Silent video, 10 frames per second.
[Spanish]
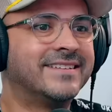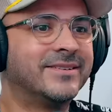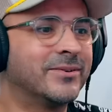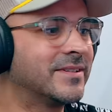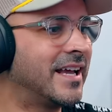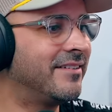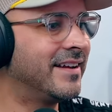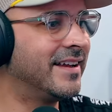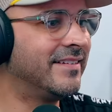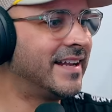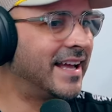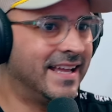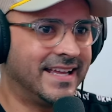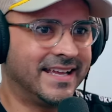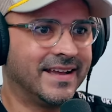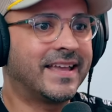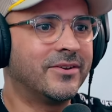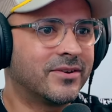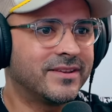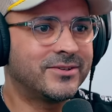tú no sabes. mira, eh, que yo
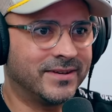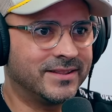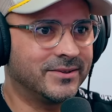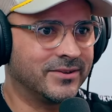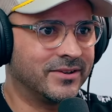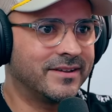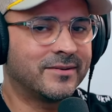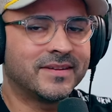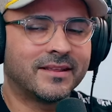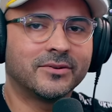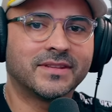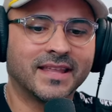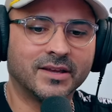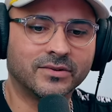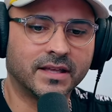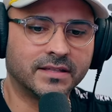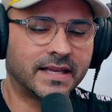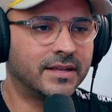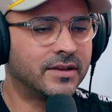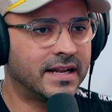no he dicho esto, no se lo había comentado a ustedes. Usted,
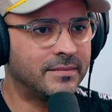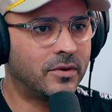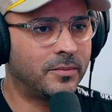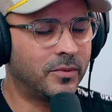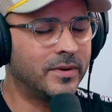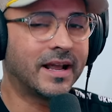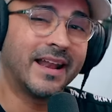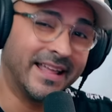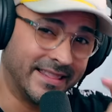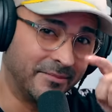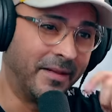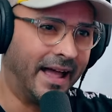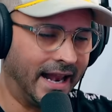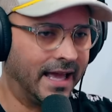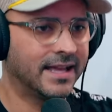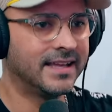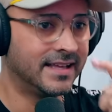yo ahora mismo publica la gente es mala.